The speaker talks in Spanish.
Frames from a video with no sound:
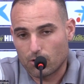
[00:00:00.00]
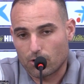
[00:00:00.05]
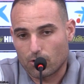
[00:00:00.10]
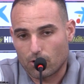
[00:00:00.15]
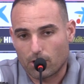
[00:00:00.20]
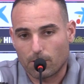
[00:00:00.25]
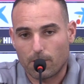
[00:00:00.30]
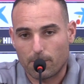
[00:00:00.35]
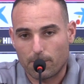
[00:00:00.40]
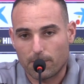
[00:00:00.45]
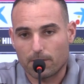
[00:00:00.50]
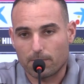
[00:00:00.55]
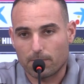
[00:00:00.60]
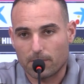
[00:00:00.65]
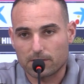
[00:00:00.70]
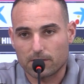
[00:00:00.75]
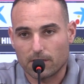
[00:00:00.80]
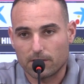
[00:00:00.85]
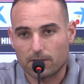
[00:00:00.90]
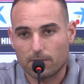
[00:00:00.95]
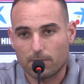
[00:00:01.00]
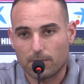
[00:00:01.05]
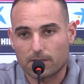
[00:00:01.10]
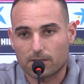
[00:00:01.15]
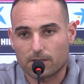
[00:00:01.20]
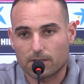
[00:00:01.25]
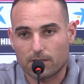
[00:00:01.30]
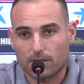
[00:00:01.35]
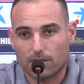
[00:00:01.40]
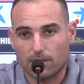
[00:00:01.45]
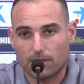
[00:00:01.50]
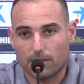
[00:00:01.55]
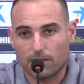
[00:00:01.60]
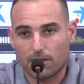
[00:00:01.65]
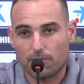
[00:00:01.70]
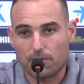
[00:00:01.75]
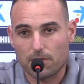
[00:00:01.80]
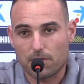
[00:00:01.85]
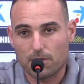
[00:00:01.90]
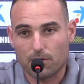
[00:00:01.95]
yo creo que va a haber bastante más eh,
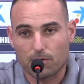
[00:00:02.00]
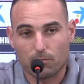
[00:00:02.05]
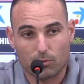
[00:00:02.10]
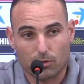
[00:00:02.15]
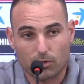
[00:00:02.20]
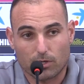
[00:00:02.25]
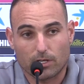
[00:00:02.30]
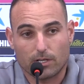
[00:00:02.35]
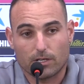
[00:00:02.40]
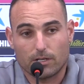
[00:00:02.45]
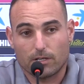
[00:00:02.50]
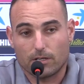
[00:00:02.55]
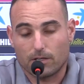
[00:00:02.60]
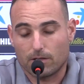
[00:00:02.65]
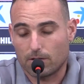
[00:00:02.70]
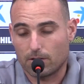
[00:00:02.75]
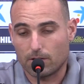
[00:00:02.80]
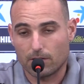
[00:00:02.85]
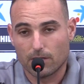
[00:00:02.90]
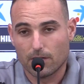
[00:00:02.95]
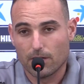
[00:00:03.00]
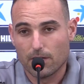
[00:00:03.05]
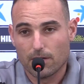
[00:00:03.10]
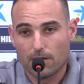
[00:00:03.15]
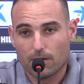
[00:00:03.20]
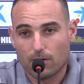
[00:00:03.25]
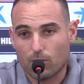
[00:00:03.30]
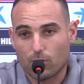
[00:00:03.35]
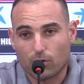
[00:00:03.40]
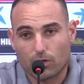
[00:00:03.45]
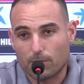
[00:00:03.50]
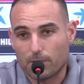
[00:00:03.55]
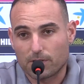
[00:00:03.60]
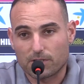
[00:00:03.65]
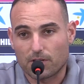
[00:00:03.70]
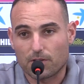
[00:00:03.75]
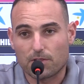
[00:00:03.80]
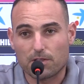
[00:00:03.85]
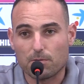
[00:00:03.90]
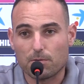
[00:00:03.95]
afición porque lo que
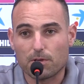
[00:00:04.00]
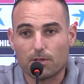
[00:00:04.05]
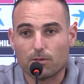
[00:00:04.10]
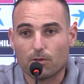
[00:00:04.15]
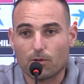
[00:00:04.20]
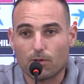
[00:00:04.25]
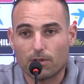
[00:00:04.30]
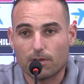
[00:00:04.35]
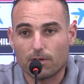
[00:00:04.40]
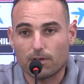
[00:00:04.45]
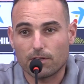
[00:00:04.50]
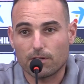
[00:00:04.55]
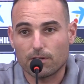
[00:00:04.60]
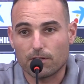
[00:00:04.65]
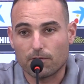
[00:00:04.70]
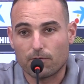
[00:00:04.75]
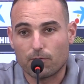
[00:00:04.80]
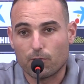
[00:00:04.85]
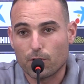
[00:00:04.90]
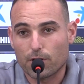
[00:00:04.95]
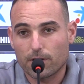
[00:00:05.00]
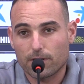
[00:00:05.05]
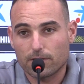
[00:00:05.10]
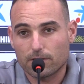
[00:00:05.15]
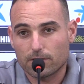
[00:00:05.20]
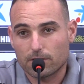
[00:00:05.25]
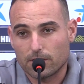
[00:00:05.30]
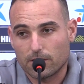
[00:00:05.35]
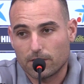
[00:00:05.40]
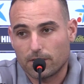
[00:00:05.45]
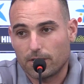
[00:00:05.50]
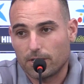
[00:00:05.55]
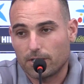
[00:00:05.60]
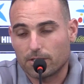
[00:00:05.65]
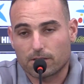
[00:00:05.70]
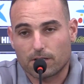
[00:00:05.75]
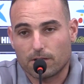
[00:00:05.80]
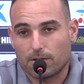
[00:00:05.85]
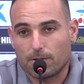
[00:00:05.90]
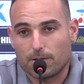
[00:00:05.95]
vas recibiendo de, fuera eh,
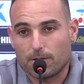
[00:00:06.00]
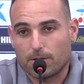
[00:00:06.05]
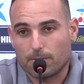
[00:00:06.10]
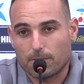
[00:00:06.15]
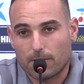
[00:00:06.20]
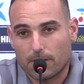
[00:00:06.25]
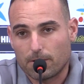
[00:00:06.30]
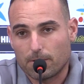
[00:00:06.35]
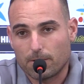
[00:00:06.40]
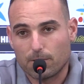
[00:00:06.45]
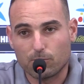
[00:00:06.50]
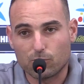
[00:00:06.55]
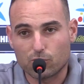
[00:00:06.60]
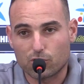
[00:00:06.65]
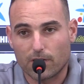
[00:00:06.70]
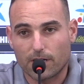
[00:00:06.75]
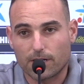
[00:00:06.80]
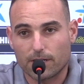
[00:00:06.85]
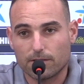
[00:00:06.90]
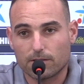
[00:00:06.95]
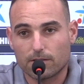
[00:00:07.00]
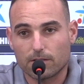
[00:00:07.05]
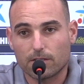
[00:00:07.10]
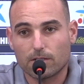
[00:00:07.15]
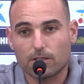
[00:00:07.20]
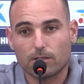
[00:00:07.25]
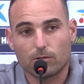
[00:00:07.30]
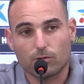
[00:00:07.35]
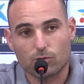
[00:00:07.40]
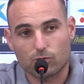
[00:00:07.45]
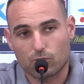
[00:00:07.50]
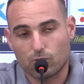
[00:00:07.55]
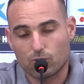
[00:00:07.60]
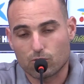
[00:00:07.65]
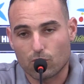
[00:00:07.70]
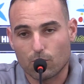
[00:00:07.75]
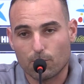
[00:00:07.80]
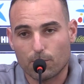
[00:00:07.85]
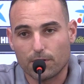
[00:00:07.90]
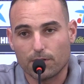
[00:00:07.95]
es que va a haber mucha gente, los
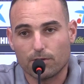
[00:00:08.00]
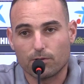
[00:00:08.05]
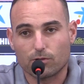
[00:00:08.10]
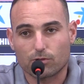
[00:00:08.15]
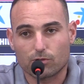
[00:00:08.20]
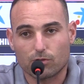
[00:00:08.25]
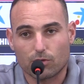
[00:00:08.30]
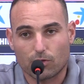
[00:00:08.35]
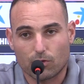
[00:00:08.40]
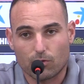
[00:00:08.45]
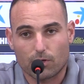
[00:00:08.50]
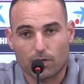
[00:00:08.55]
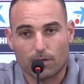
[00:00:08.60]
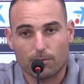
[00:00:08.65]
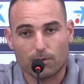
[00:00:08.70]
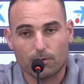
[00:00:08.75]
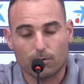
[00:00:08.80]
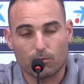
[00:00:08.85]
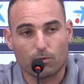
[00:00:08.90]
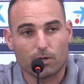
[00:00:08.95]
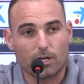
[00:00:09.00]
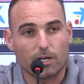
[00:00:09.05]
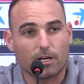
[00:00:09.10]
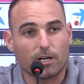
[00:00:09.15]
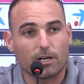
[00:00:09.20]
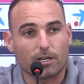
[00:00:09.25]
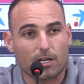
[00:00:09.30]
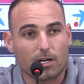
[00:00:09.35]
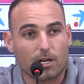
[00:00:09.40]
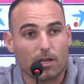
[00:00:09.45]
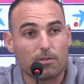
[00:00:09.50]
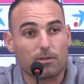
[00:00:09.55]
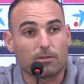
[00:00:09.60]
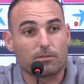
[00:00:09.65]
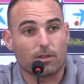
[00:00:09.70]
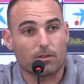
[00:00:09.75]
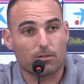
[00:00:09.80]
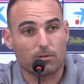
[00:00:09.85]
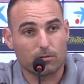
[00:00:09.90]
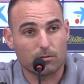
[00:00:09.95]
cruz convenidos yo creo que ha habido una gran
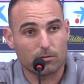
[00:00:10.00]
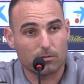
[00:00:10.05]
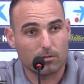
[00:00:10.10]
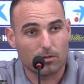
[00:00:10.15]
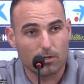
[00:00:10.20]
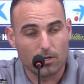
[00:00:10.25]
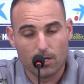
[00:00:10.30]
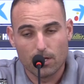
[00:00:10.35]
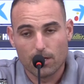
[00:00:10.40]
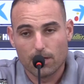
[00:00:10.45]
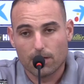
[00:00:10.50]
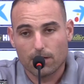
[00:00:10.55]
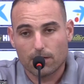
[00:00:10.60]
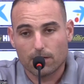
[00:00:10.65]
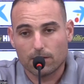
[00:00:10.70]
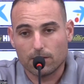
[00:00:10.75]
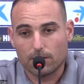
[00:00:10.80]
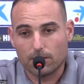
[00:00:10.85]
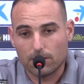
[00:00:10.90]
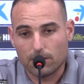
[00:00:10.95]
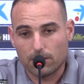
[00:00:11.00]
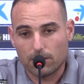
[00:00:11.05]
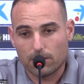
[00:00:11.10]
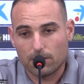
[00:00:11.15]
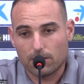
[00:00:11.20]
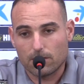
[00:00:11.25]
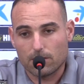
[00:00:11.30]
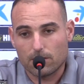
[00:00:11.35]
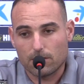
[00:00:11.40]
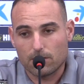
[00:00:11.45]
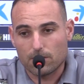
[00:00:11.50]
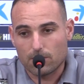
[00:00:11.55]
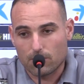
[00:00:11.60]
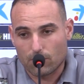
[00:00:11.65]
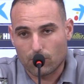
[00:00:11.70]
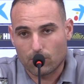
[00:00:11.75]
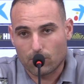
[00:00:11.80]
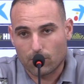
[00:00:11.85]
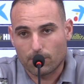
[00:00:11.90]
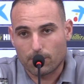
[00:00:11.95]
aceptación y,
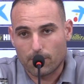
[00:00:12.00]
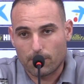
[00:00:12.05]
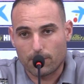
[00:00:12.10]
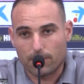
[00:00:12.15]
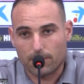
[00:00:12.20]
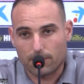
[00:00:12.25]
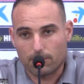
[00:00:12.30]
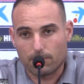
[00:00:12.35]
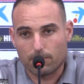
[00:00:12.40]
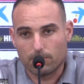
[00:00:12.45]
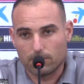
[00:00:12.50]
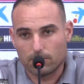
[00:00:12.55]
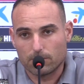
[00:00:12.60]
yo creo que va a haber